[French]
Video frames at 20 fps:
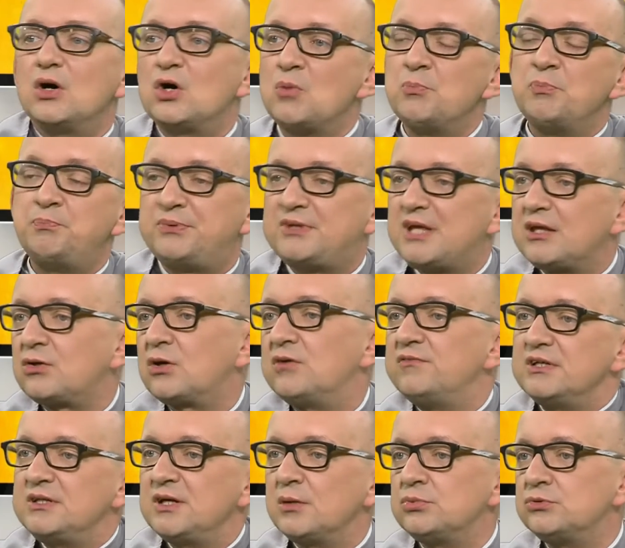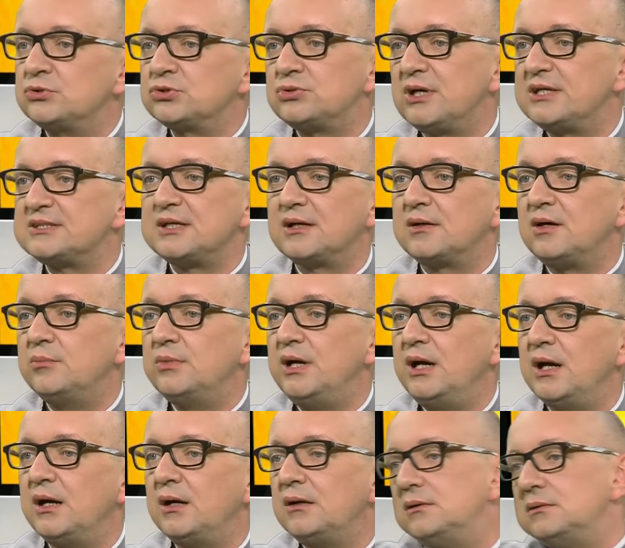Comme peut-être qu'on va dire bonjour à sa
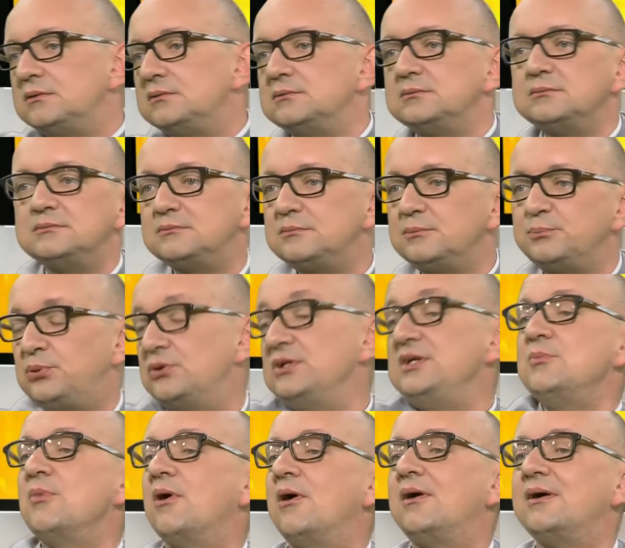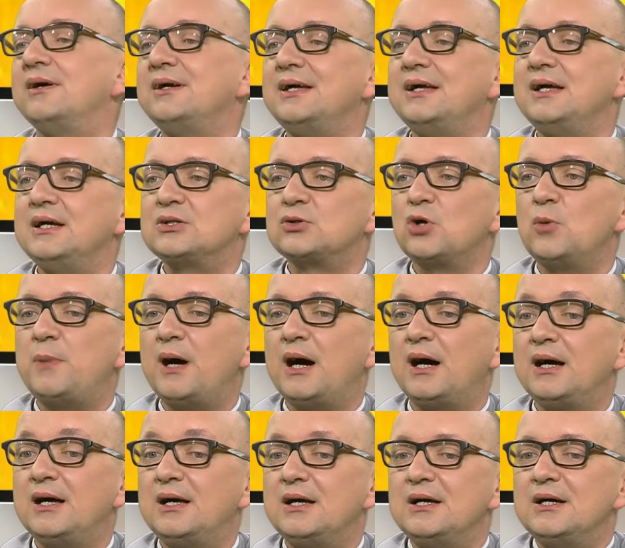grand-mère, euh, poliment, et, je
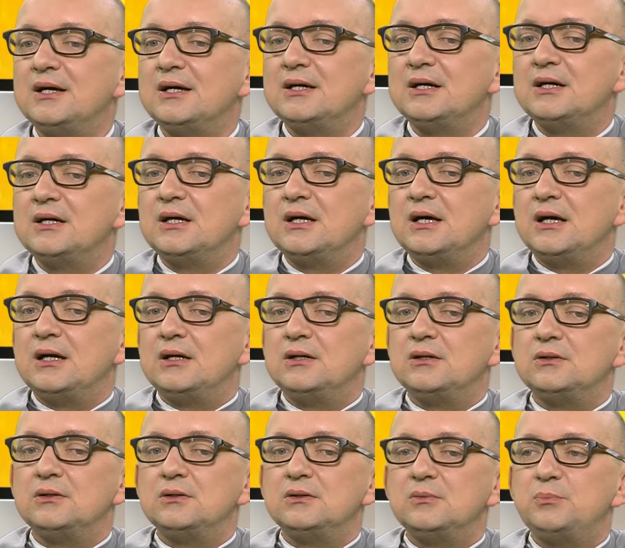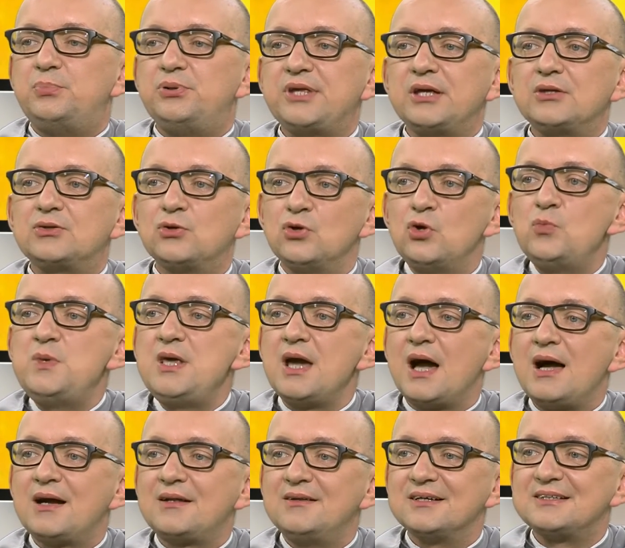repars. peut-être que le
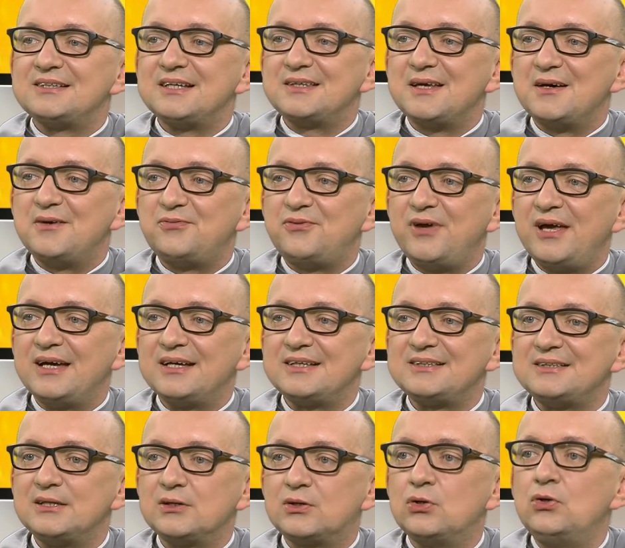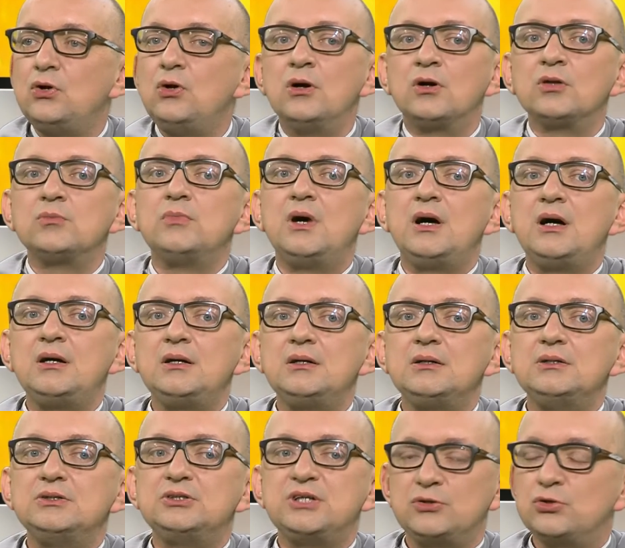miracle dans cette affaire, c'est que le
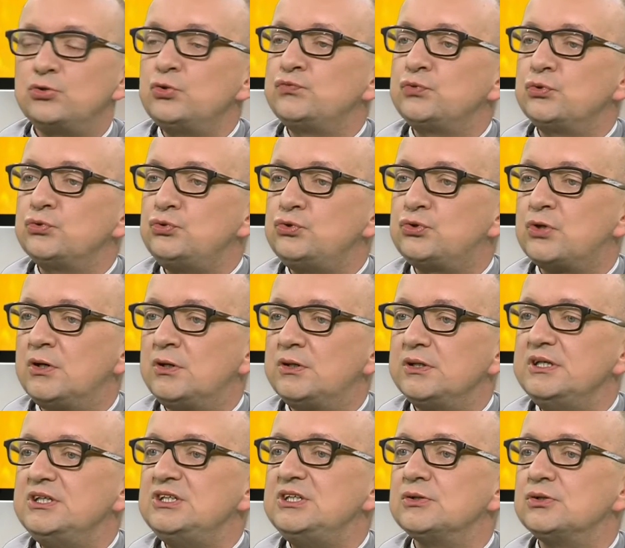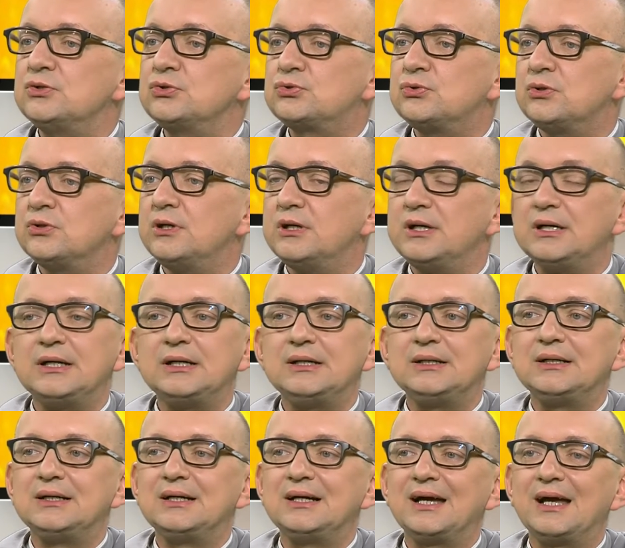lendemain, j'ai de nouveau du temps et j'y retourne.
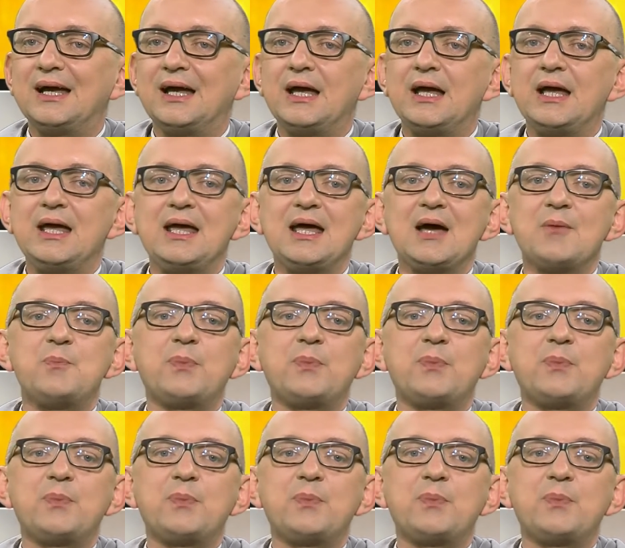Et